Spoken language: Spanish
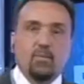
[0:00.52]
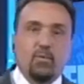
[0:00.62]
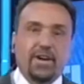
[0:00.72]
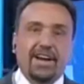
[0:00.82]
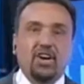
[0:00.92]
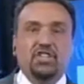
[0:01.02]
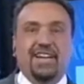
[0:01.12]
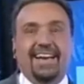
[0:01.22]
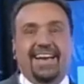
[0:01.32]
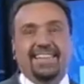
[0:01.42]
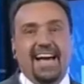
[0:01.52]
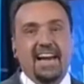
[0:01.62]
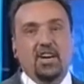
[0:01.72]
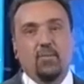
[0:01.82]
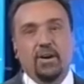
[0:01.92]
Buenas noches, ¿qué
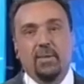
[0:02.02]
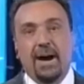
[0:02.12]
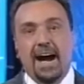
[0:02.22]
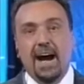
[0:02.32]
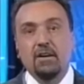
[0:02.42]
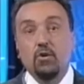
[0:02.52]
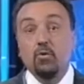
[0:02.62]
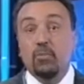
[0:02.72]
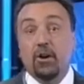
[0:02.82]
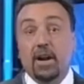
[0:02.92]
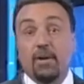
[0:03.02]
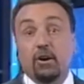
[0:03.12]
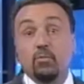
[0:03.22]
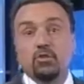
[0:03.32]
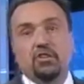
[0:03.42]
tal? ¿Cómo les va? Un programa
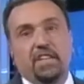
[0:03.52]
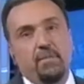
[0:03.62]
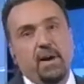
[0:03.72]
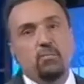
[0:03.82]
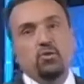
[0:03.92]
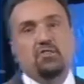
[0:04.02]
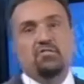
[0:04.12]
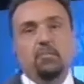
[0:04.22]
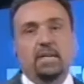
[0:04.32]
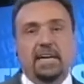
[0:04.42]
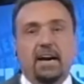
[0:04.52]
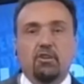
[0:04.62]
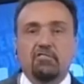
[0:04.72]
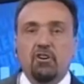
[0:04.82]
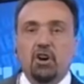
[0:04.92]
con muchos temas, muchos
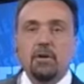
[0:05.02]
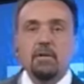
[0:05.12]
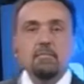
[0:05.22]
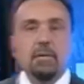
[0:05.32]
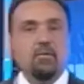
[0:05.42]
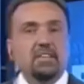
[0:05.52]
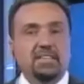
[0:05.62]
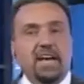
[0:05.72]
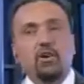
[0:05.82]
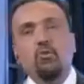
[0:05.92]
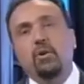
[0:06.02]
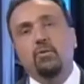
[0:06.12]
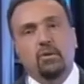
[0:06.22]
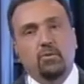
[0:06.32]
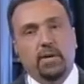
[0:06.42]
invitados hoy. Vamos a estar en un
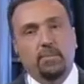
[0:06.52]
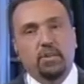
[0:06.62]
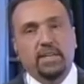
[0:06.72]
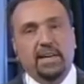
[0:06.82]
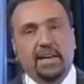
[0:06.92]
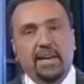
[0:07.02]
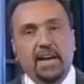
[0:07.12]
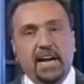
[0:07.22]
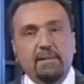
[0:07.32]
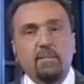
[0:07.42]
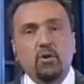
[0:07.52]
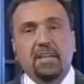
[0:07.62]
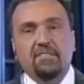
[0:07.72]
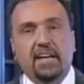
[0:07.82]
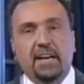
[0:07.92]
minuto con un reportaje que le acabamos de
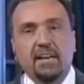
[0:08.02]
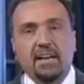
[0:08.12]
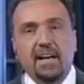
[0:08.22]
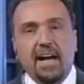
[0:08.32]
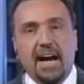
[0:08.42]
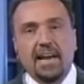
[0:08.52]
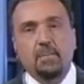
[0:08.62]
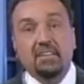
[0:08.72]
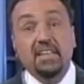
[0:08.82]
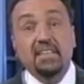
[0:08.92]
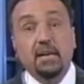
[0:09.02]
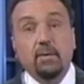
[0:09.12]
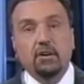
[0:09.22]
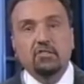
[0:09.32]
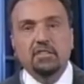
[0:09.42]
hacer a la presidenta del
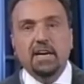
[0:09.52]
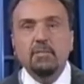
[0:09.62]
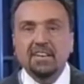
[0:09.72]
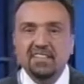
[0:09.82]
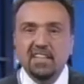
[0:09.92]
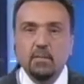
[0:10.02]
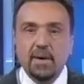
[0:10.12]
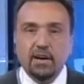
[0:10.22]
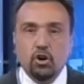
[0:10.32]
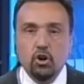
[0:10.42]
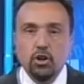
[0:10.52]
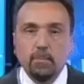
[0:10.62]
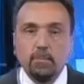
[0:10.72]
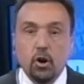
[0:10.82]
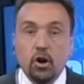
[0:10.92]
Banco Central, Mercedes Marcó del
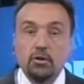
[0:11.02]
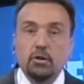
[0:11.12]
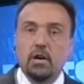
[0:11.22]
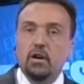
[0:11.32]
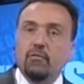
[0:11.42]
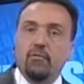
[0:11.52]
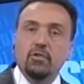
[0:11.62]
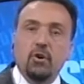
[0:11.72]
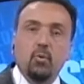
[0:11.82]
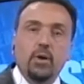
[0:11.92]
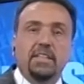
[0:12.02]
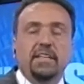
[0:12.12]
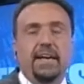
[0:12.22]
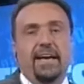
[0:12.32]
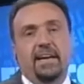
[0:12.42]
PON, los fondos
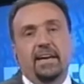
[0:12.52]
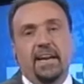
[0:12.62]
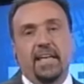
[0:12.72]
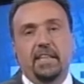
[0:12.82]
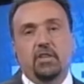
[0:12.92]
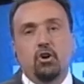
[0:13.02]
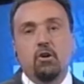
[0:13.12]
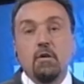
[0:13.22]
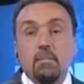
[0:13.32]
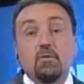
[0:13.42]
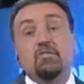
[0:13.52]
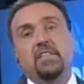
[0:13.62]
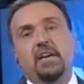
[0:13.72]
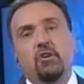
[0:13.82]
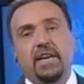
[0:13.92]
buitre, el crédito. Vamos a
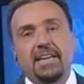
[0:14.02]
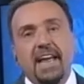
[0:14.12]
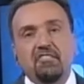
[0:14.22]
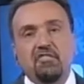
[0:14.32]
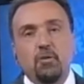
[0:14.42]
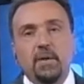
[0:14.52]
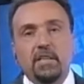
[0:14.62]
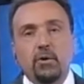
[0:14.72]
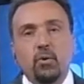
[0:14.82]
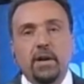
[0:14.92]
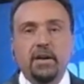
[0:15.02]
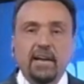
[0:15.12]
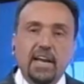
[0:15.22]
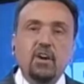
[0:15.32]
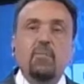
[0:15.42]
estar con Ignacio de Mendiguren,
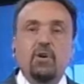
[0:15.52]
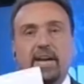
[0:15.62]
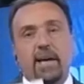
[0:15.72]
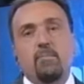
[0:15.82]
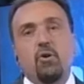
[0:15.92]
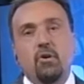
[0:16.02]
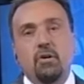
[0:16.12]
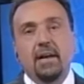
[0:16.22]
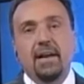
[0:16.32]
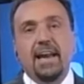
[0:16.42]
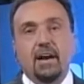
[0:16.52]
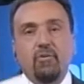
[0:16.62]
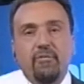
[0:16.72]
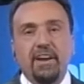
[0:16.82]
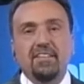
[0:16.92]
el hombre que armó la
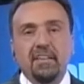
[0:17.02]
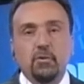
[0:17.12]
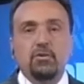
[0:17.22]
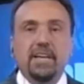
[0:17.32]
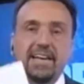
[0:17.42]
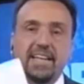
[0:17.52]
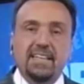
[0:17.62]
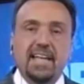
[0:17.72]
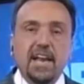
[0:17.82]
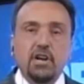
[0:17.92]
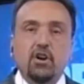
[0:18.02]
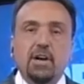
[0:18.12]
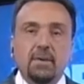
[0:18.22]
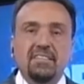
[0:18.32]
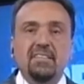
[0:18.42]
conferencia industrial de este año con la
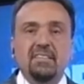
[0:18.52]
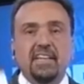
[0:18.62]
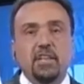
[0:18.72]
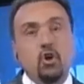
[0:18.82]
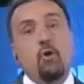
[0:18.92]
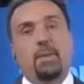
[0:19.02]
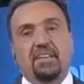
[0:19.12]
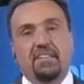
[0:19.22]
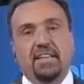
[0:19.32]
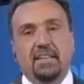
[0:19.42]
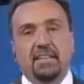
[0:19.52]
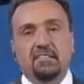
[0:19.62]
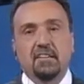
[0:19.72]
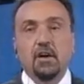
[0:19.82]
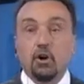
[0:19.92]
presencia de dos presidentas,
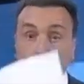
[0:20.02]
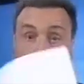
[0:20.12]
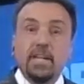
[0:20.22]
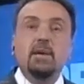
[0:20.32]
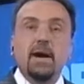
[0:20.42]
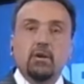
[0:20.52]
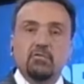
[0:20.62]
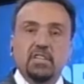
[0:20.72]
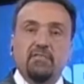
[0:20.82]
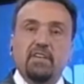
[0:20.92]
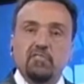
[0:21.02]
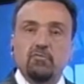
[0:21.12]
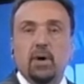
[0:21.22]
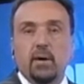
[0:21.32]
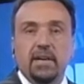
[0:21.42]
con Dilma Rousseff y
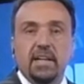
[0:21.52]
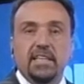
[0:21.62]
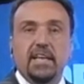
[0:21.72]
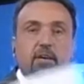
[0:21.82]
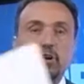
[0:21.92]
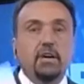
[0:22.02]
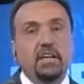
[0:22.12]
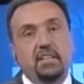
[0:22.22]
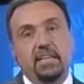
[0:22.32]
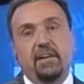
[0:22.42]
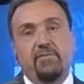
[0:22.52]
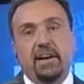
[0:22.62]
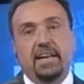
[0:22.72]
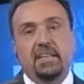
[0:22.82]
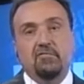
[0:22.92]
su gabinete y con Cristina
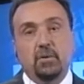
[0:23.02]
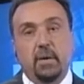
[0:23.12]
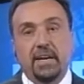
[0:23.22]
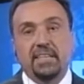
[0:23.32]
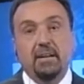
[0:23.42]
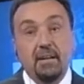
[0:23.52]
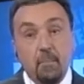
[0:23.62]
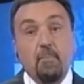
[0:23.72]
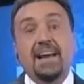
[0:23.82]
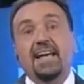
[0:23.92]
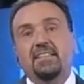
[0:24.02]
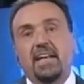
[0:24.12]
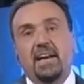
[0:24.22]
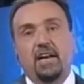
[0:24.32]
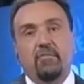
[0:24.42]
Fernández y su gabinete van a estar
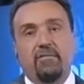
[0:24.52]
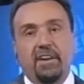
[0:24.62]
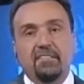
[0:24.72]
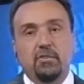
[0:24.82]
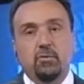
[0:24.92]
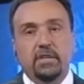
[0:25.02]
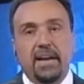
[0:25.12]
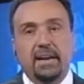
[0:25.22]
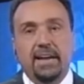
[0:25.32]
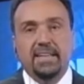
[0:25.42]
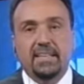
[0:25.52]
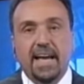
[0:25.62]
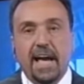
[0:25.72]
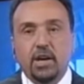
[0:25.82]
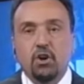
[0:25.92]
en la conferencia industrial este
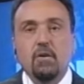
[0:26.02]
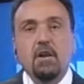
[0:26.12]
año.